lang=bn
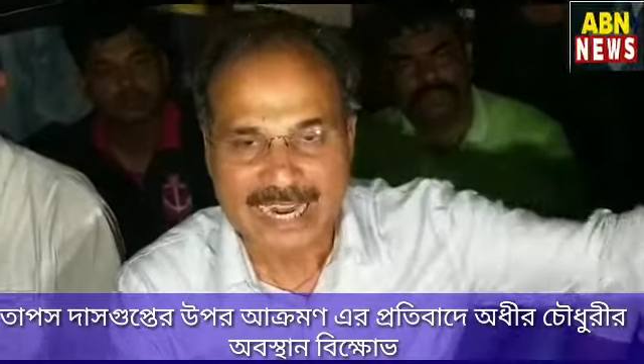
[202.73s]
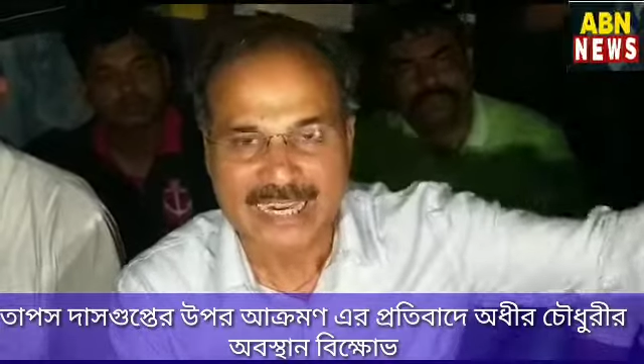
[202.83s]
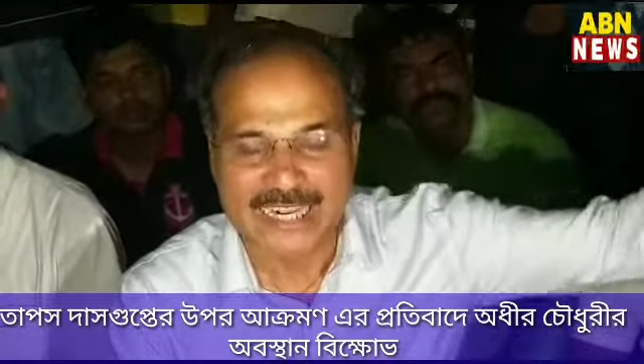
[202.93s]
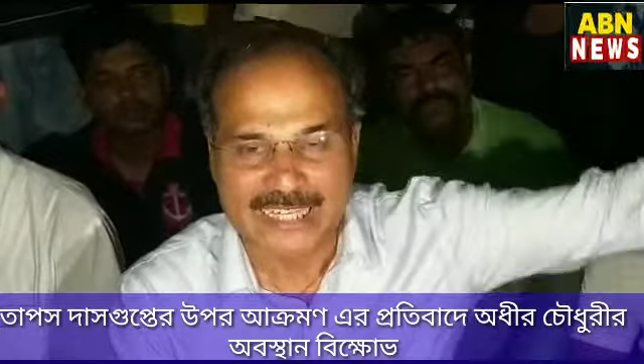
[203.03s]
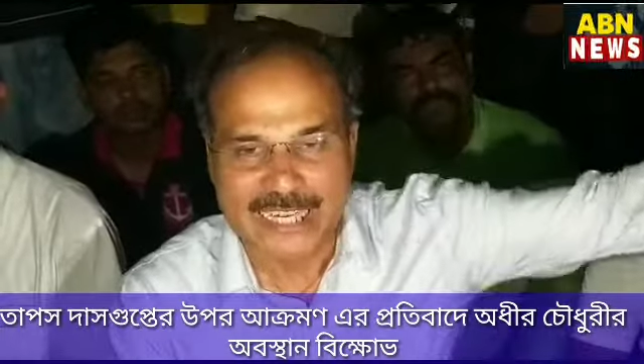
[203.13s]

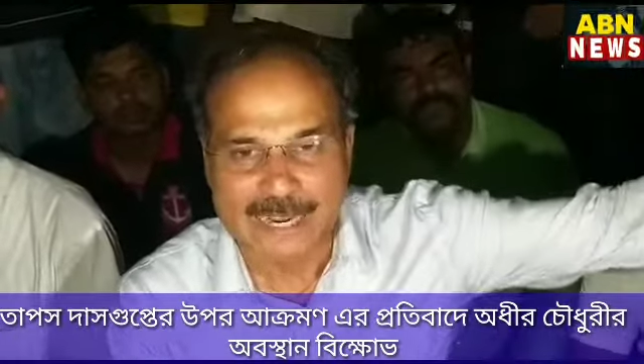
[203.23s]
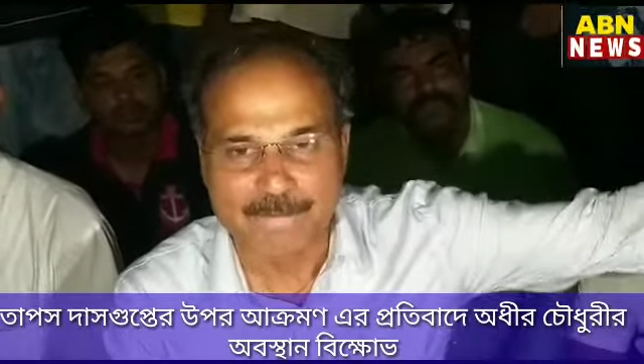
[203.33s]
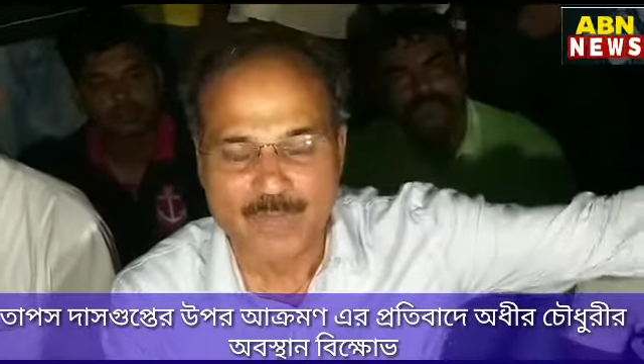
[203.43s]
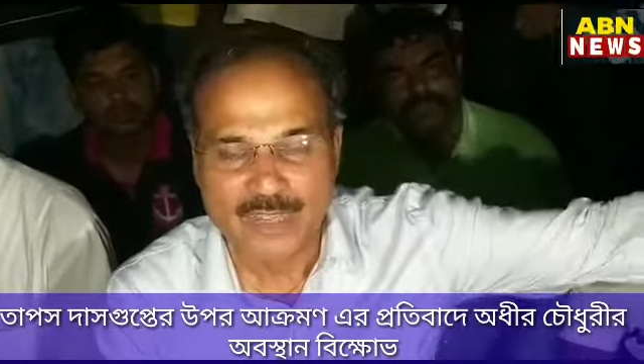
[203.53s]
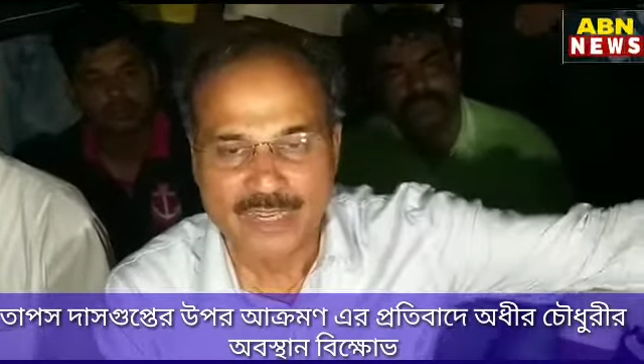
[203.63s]
এখানকার
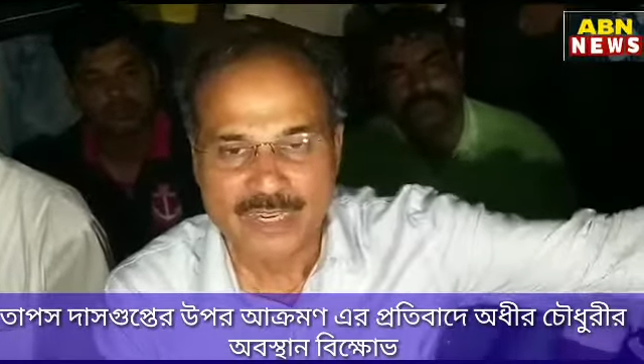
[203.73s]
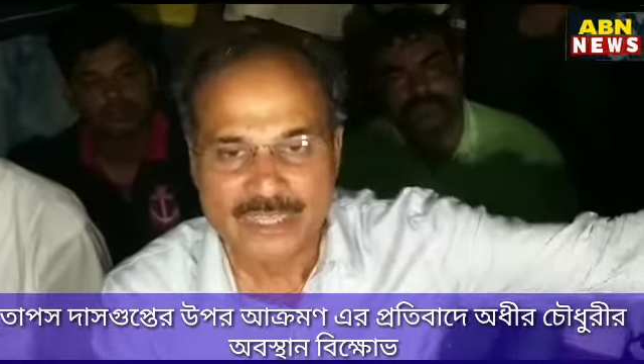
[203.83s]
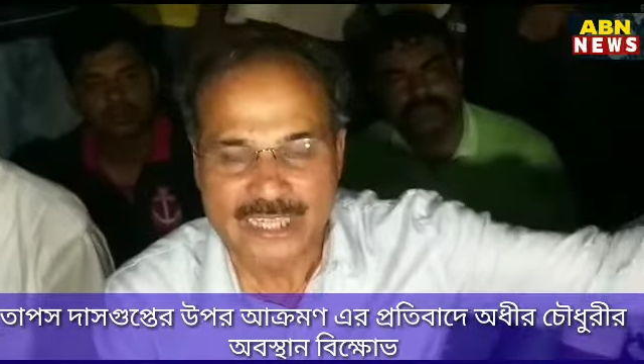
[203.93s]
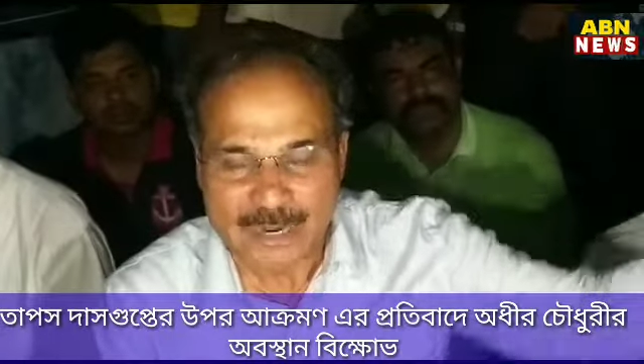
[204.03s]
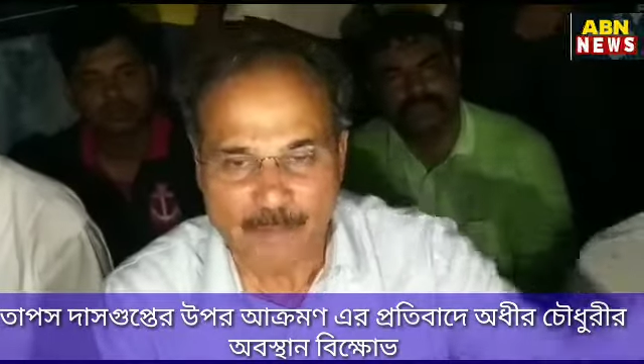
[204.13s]
ডিএম
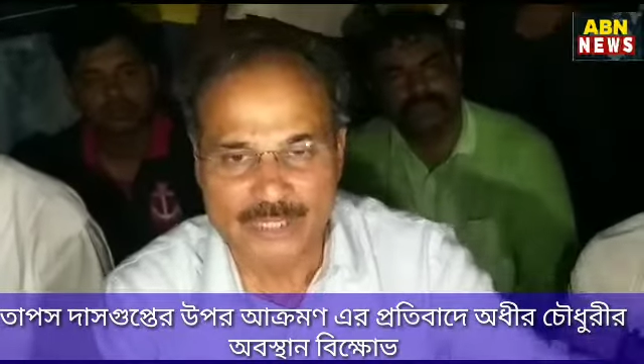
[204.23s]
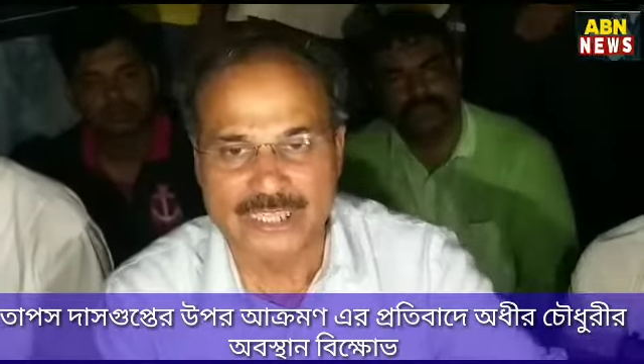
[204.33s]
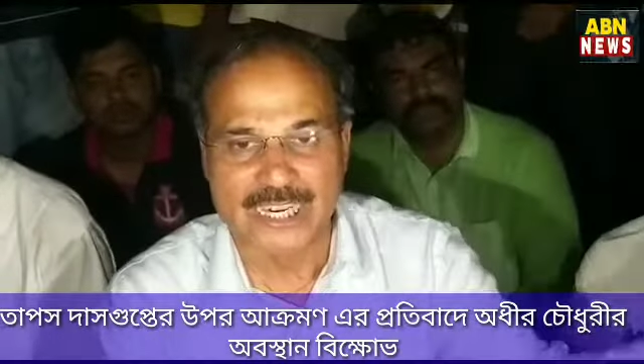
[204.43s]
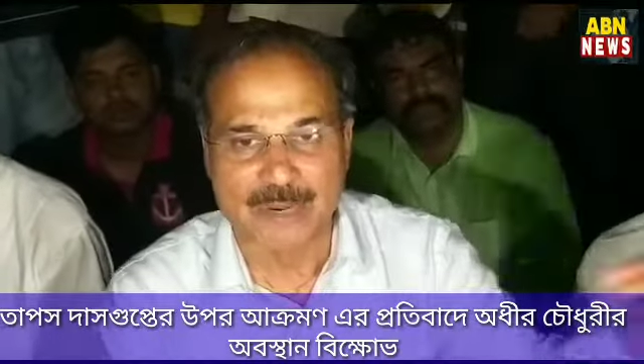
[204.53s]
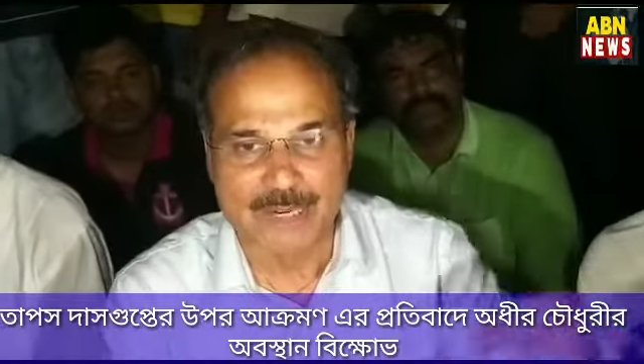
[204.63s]
সে
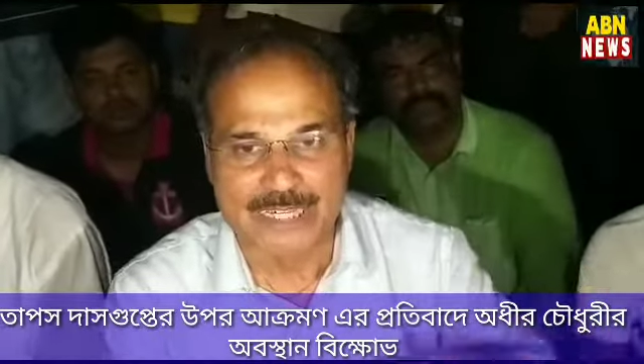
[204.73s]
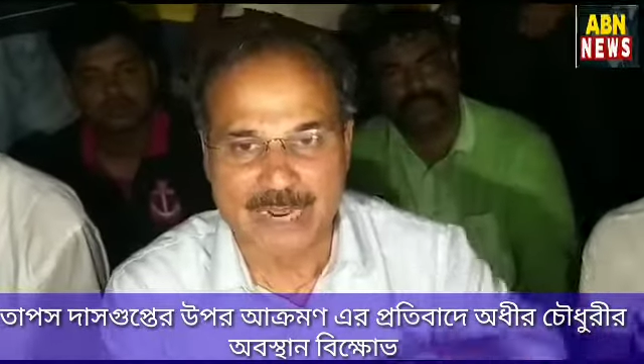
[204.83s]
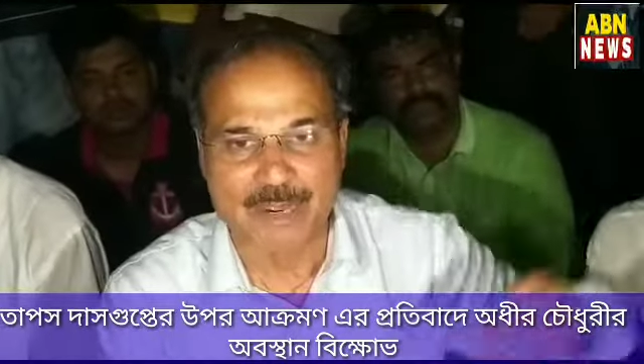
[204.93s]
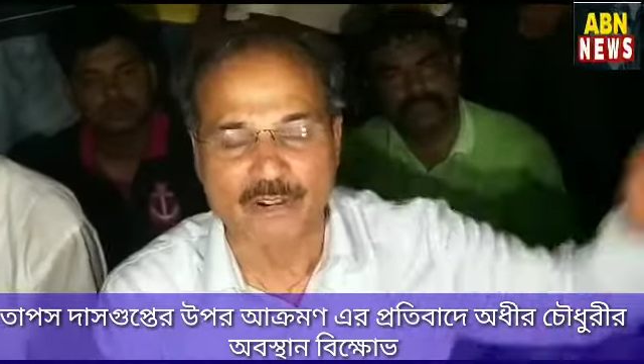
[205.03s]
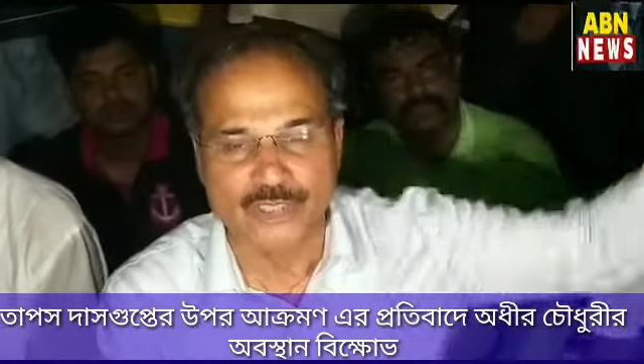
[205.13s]
বলছে নাকি আমি
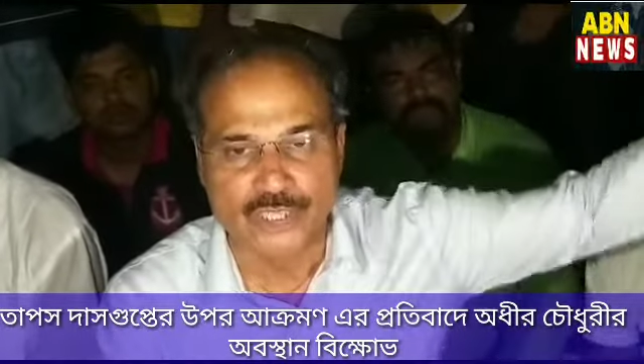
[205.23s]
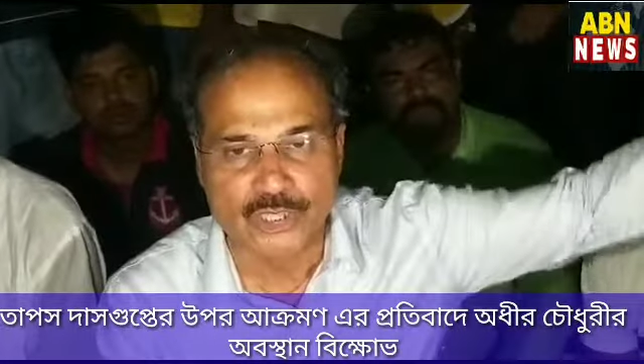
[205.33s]
ড্রামা করছি